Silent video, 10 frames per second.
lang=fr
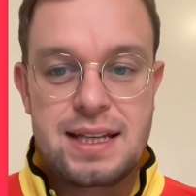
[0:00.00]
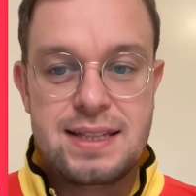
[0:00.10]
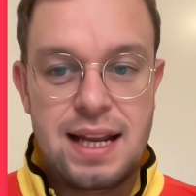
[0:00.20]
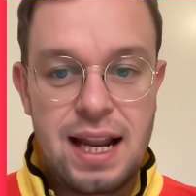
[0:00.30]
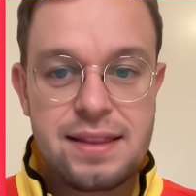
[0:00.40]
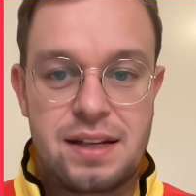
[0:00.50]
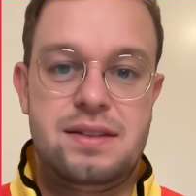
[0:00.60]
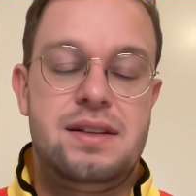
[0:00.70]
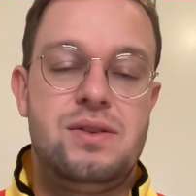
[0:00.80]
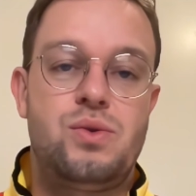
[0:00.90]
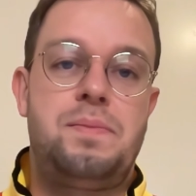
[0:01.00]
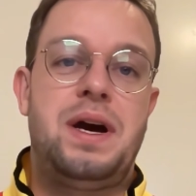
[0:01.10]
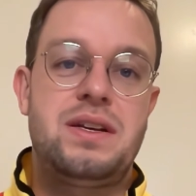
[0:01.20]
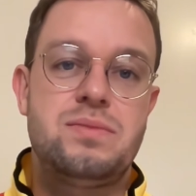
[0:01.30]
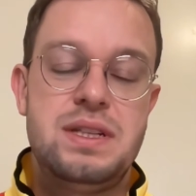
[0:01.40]
C'est l'atteinte. Donc
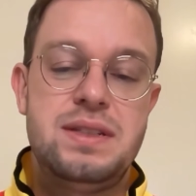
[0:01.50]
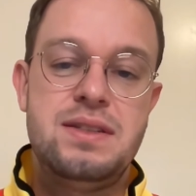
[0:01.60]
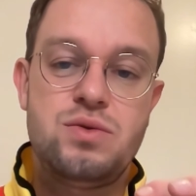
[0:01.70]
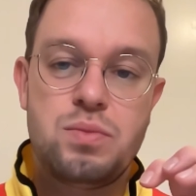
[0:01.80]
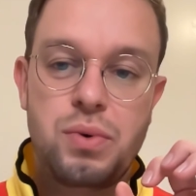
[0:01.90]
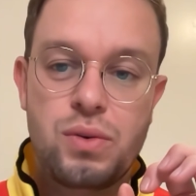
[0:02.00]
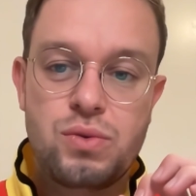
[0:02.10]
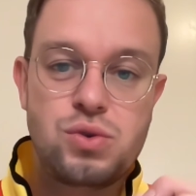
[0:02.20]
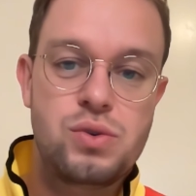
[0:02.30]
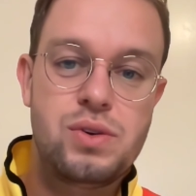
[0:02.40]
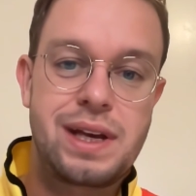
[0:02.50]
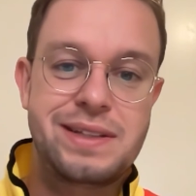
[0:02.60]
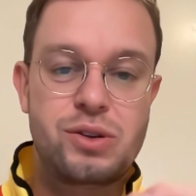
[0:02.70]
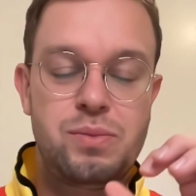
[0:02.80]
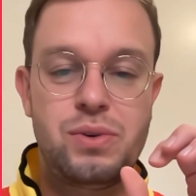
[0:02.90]
par exemple ici, si on prend toujours notre
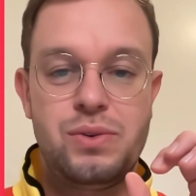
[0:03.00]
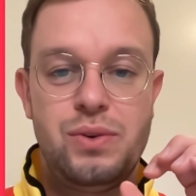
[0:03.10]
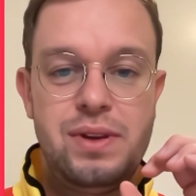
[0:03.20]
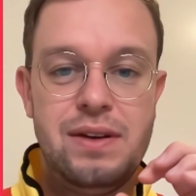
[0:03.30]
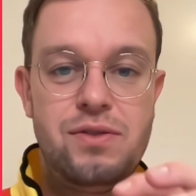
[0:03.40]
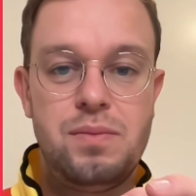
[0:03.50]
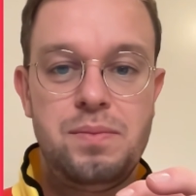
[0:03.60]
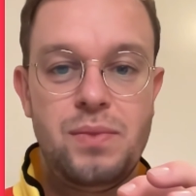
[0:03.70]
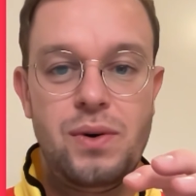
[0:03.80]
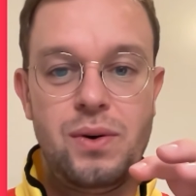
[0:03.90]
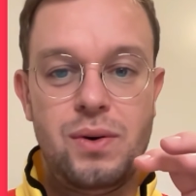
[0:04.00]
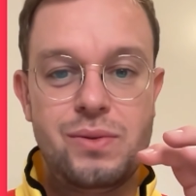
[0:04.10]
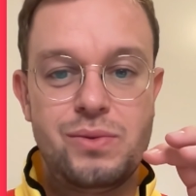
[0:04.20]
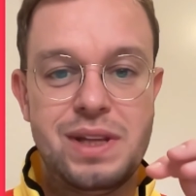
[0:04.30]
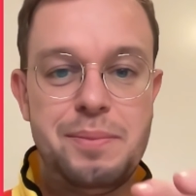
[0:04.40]
exemple de
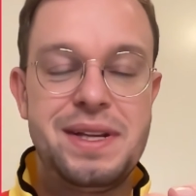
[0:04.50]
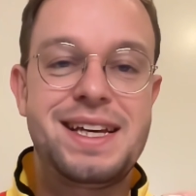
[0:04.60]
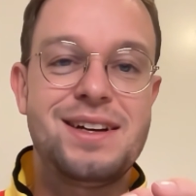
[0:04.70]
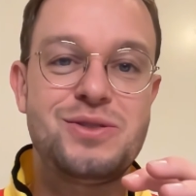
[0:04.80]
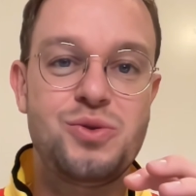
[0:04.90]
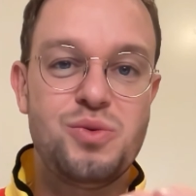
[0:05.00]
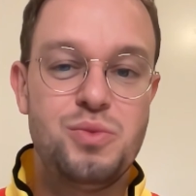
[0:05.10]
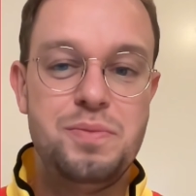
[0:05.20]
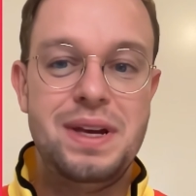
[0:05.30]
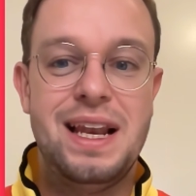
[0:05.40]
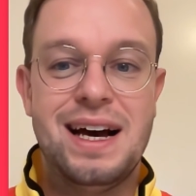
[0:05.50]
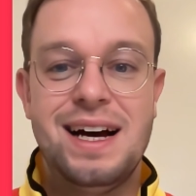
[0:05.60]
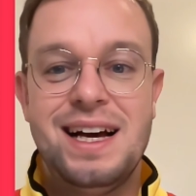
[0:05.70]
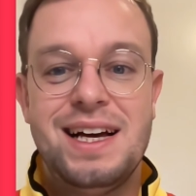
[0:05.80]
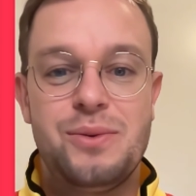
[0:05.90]
développement d'une application mobile,
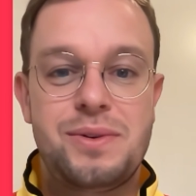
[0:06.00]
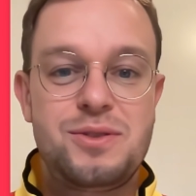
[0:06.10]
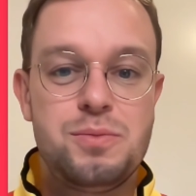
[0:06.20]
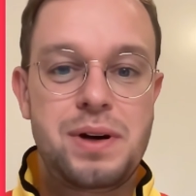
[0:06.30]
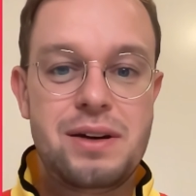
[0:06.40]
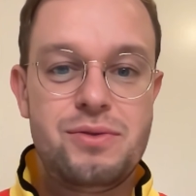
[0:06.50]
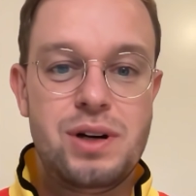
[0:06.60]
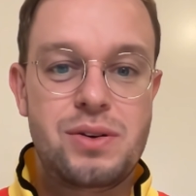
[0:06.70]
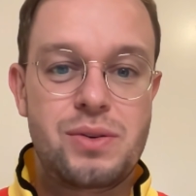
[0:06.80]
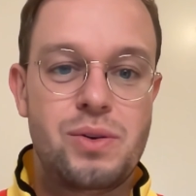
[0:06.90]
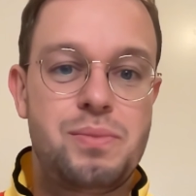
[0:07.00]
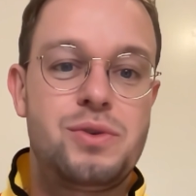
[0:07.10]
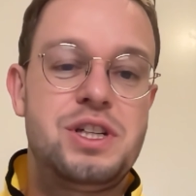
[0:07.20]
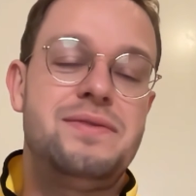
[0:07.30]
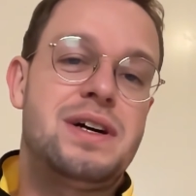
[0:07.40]
donc si on prévoit que notre
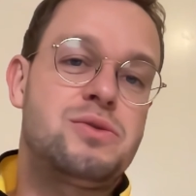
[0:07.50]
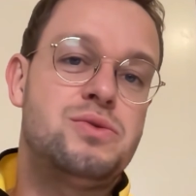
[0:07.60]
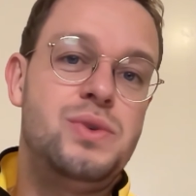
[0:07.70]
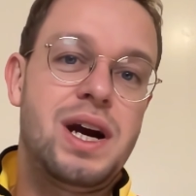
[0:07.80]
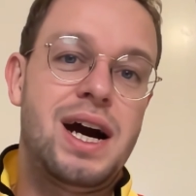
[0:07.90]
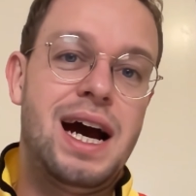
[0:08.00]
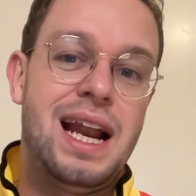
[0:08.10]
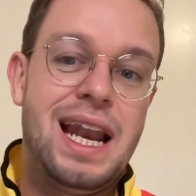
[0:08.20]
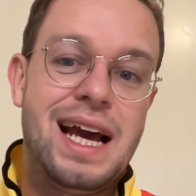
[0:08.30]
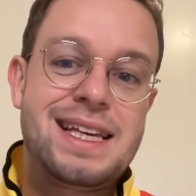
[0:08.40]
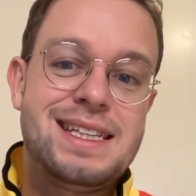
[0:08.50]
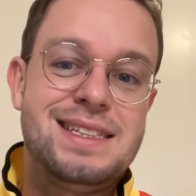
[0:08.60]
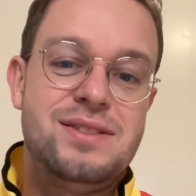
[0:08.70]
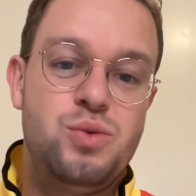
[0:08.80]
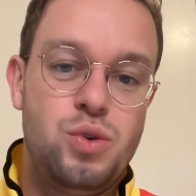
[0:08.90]
projet va conduire à
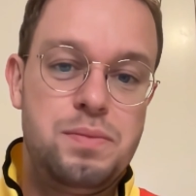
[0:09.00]
l'acquisition